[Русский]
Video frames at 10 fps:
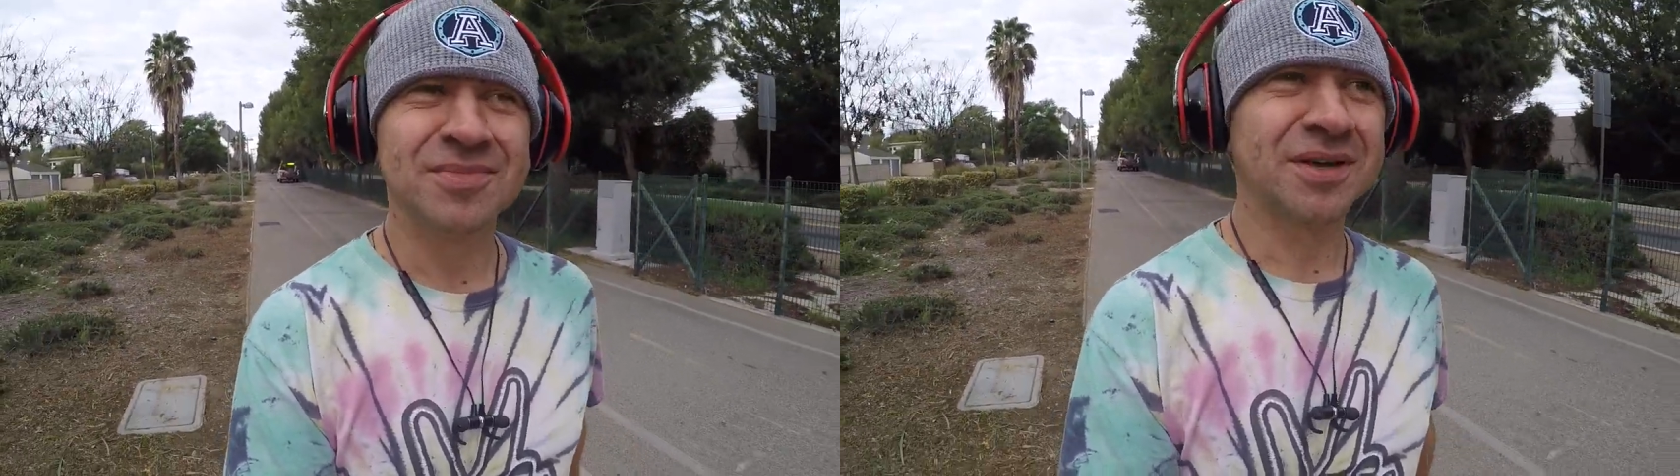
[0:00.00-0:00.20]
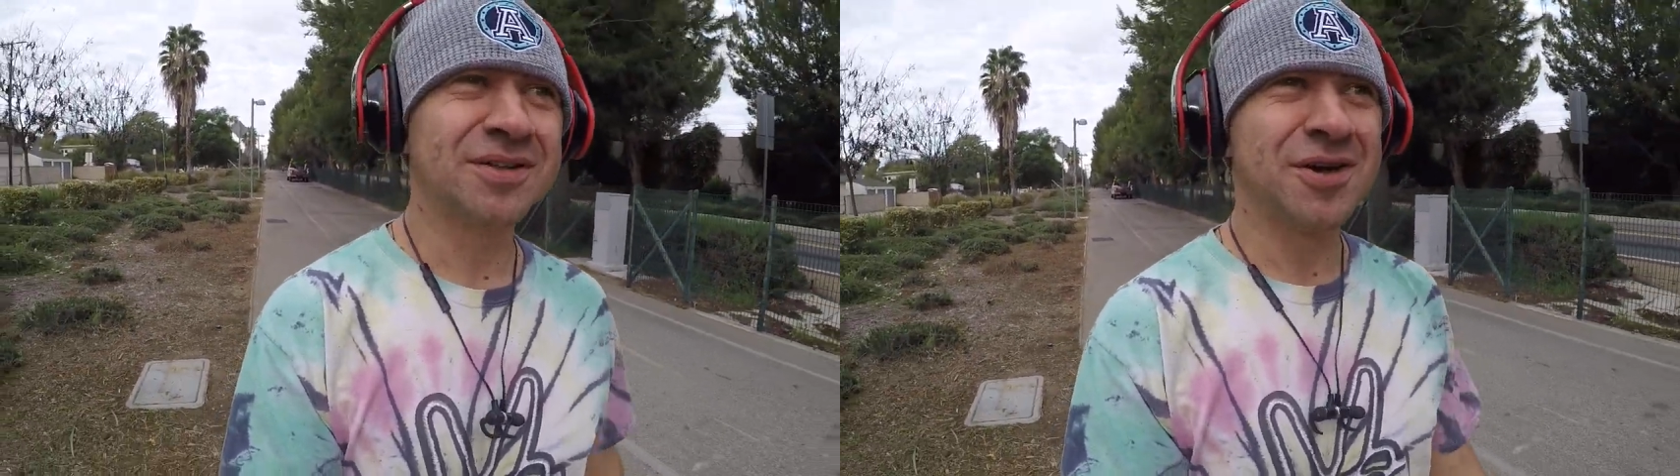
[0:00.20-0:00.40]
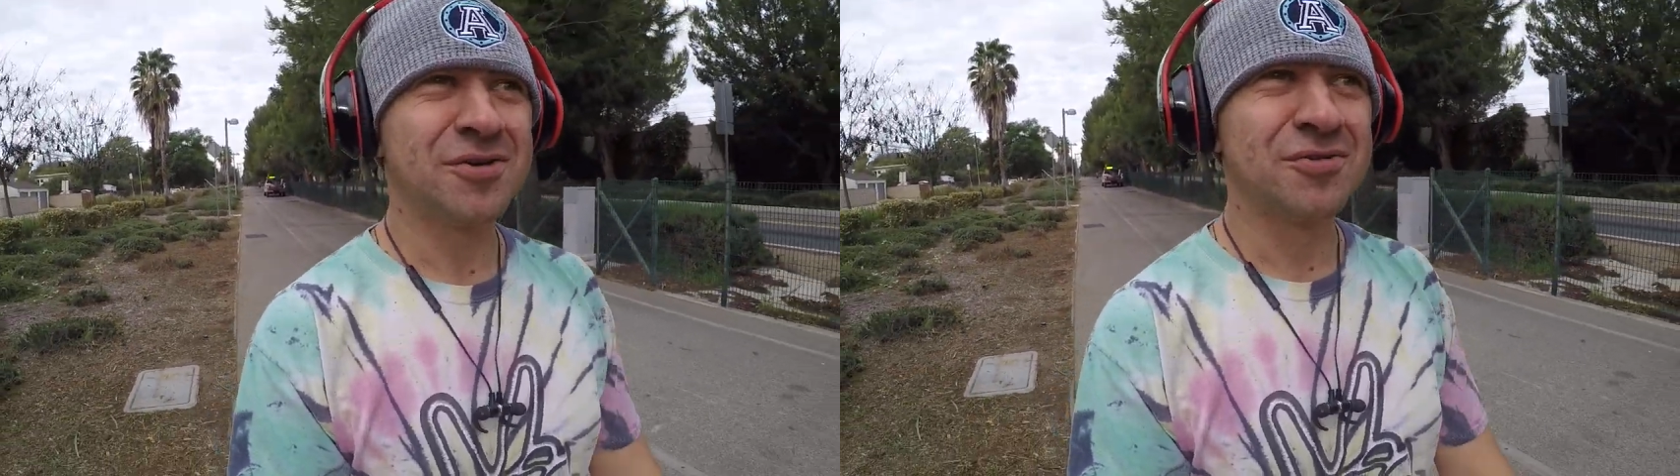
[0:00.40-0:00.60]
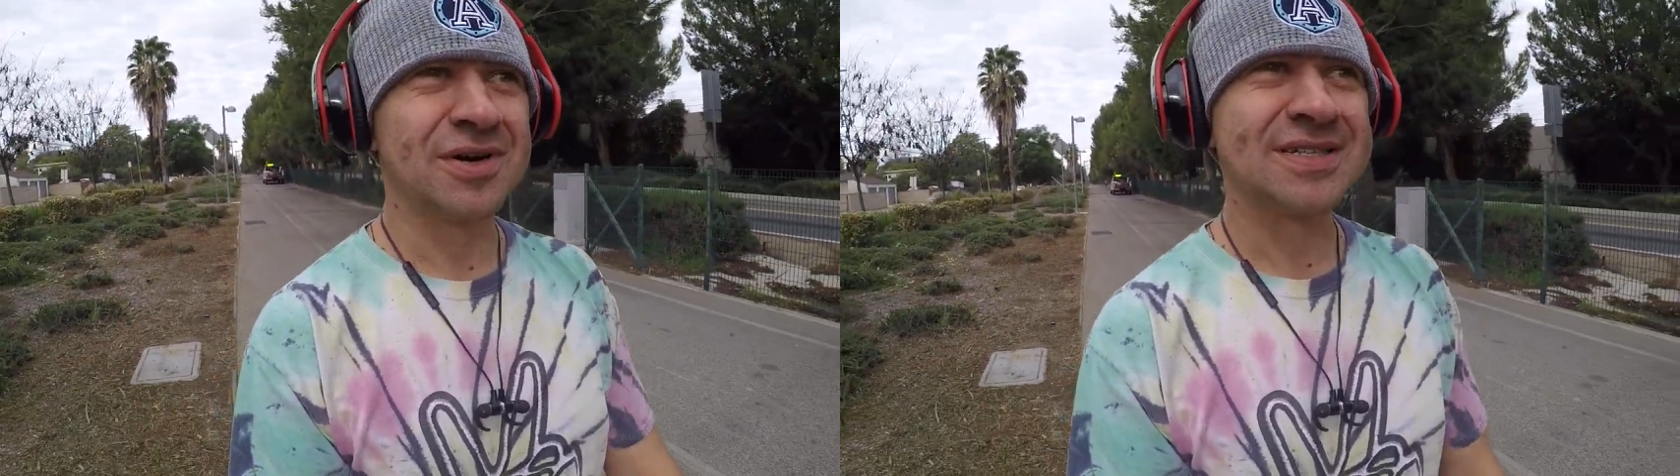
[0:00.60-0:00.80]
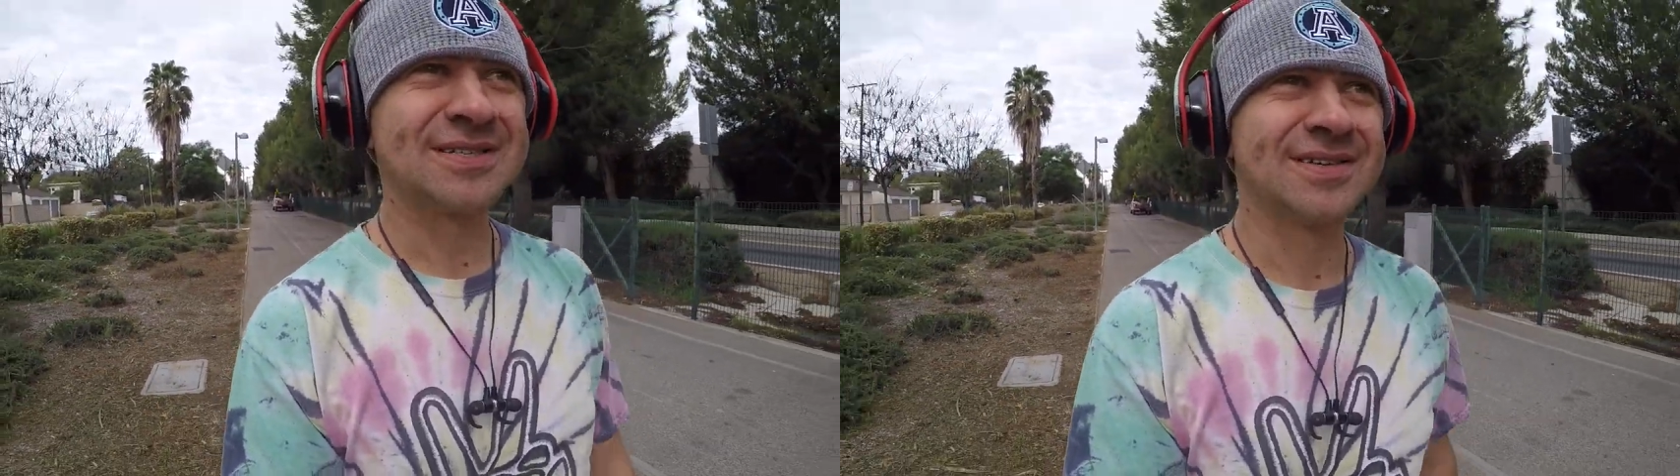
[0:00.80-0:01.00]
Благодарю
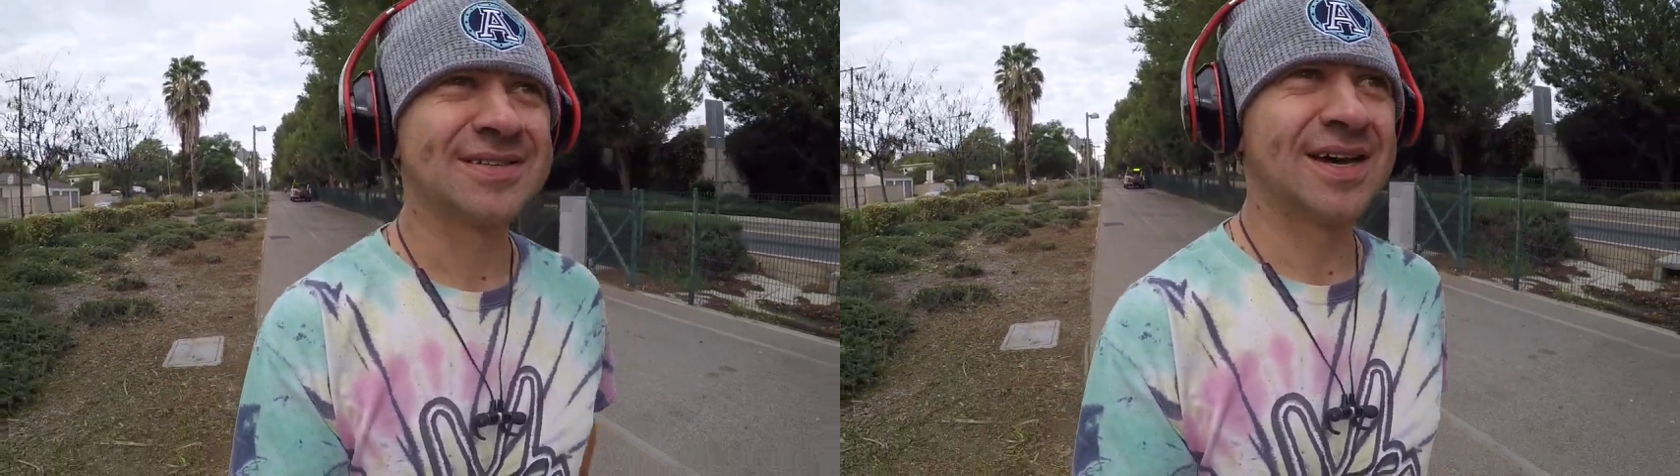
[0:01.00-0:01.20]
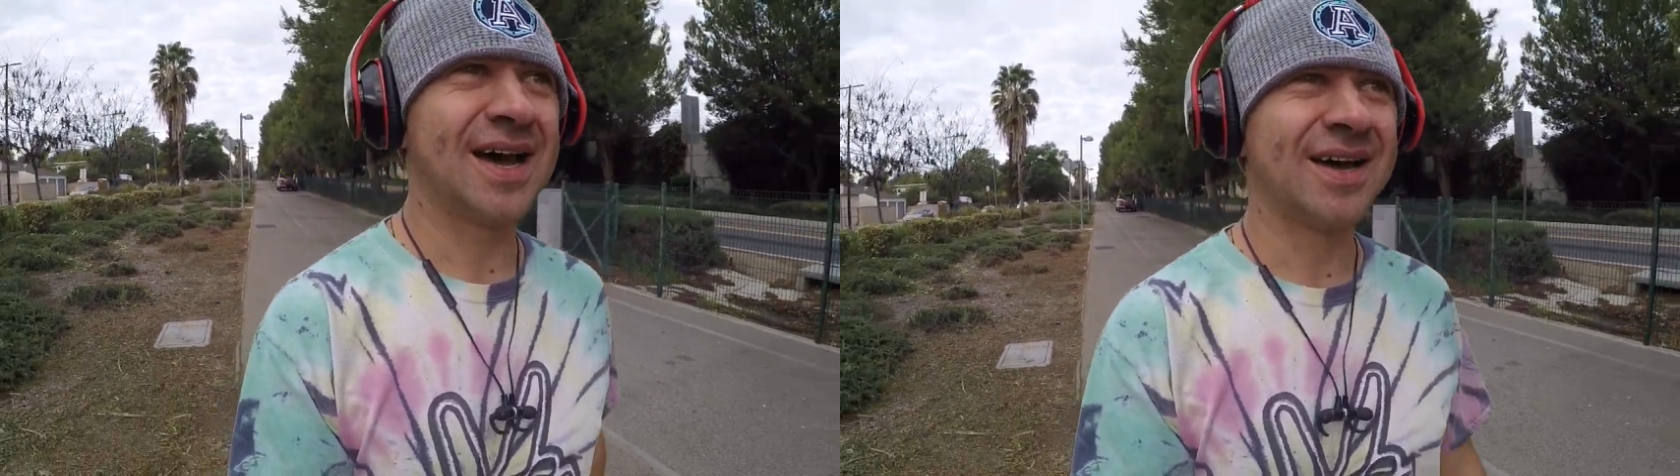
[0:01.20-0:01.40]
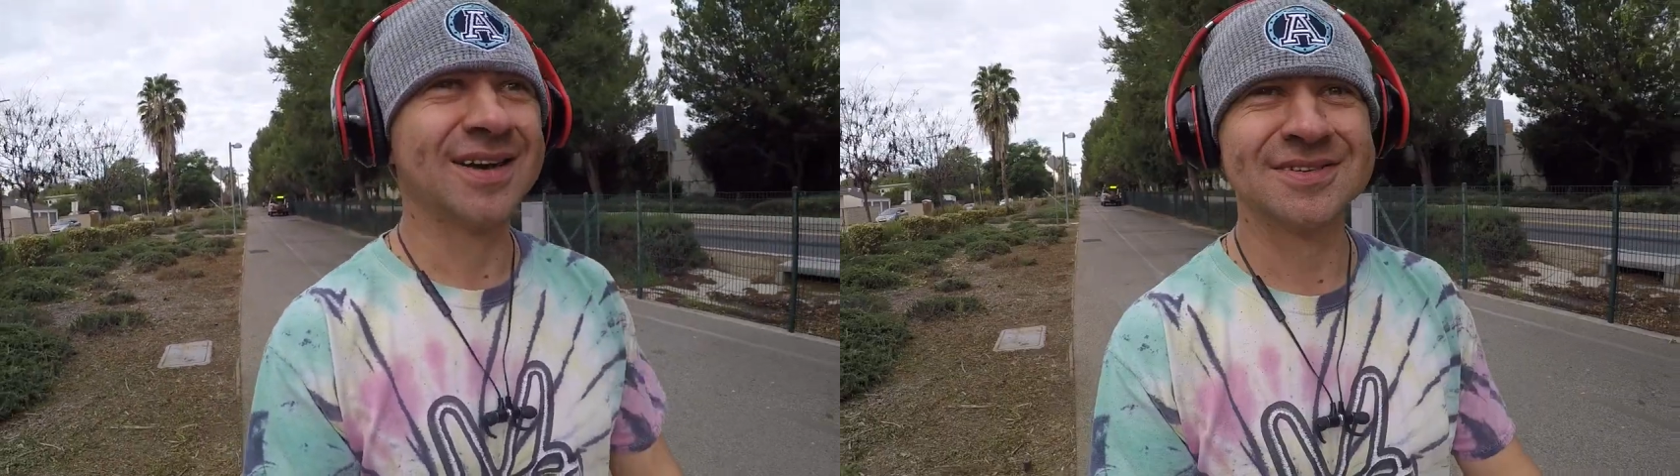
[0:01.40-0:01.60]
вас за